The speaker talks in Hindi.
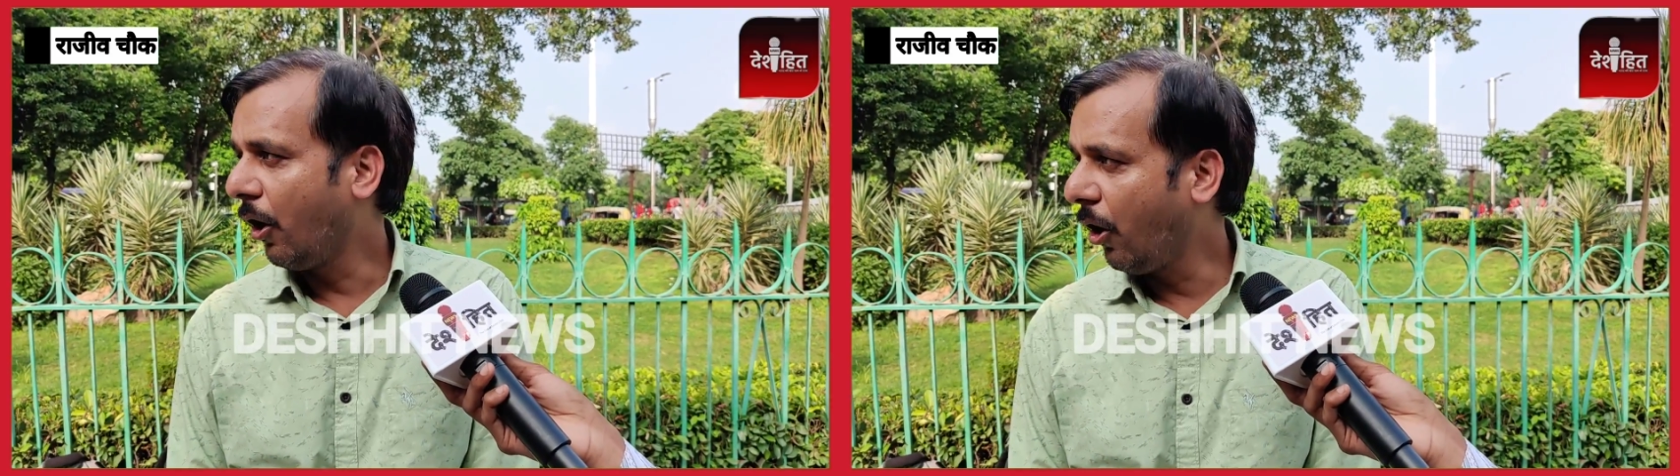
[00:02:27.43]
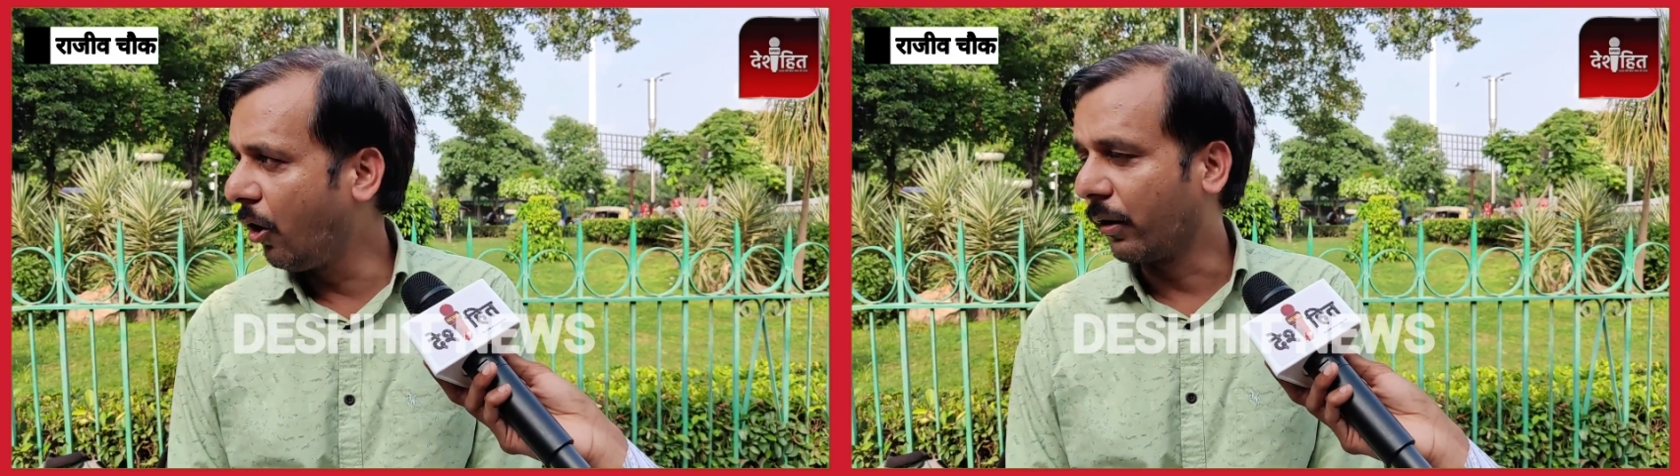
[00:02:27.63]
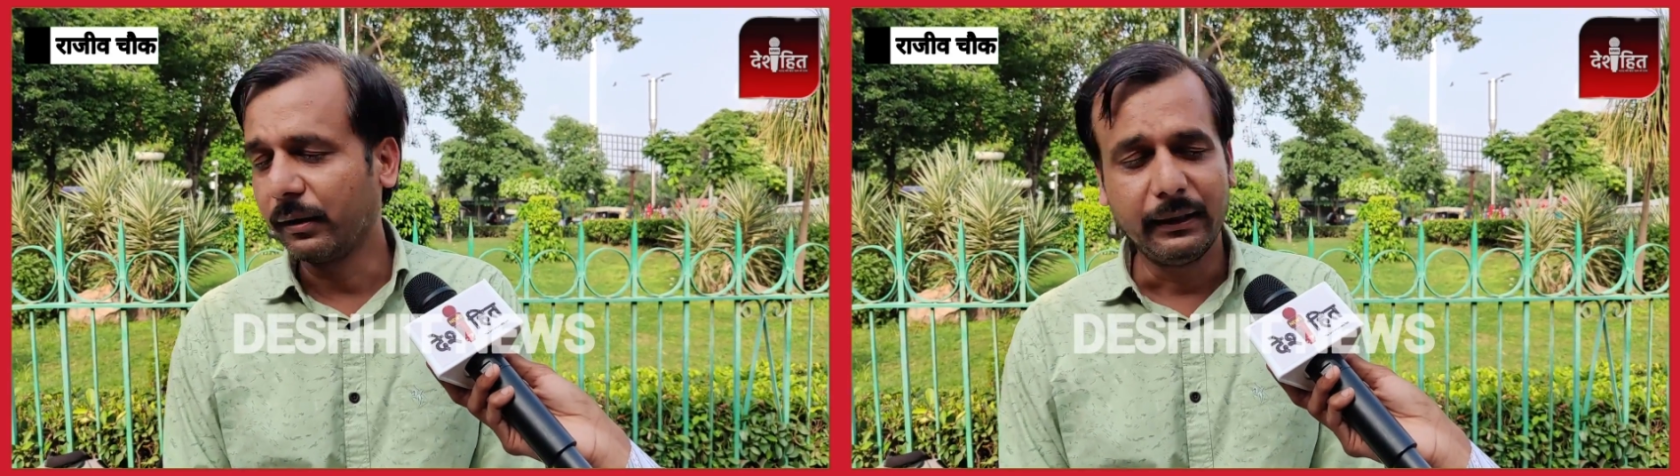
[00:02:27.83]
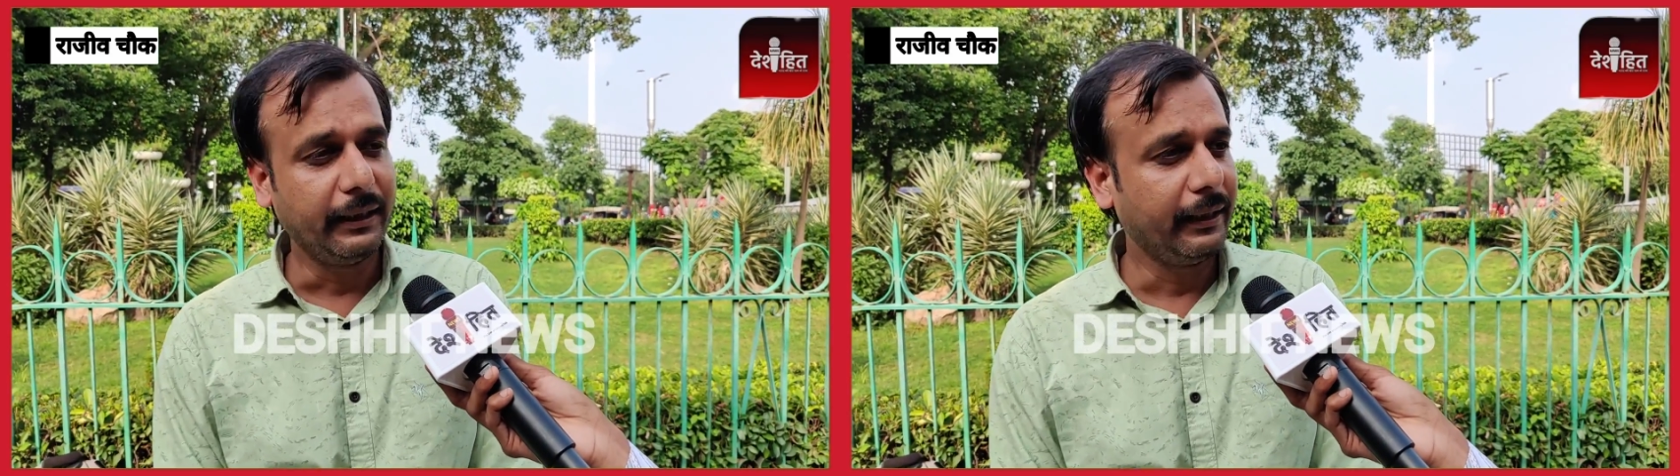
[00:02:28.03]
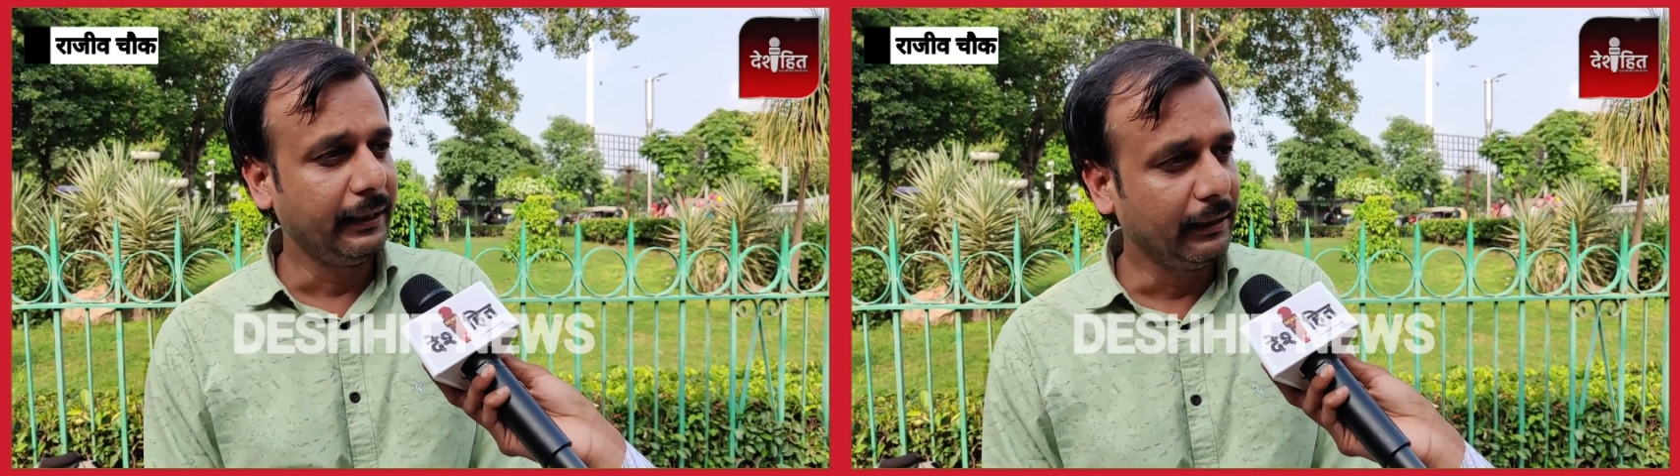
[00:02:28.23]
और
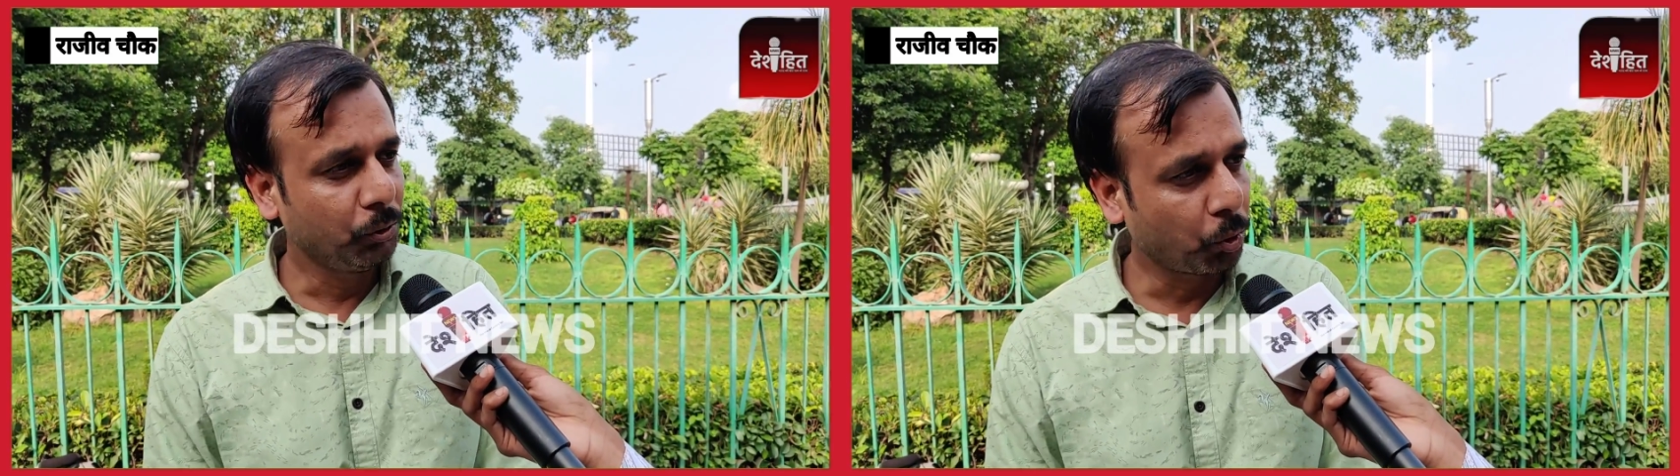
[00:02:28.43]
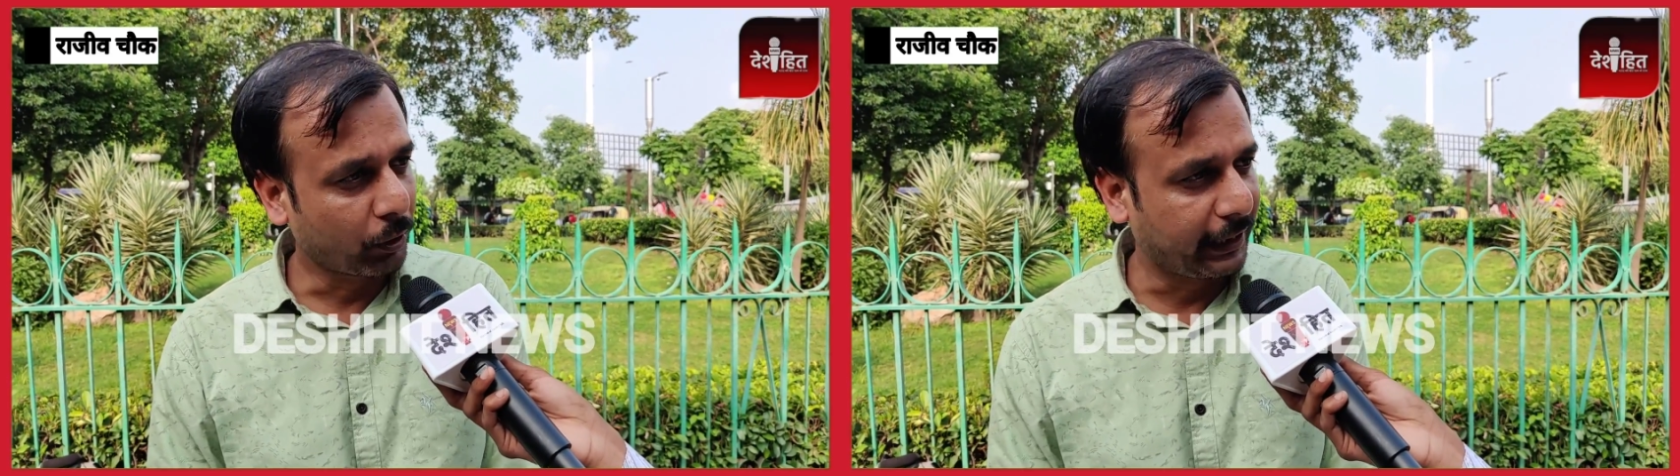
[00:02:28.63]
जो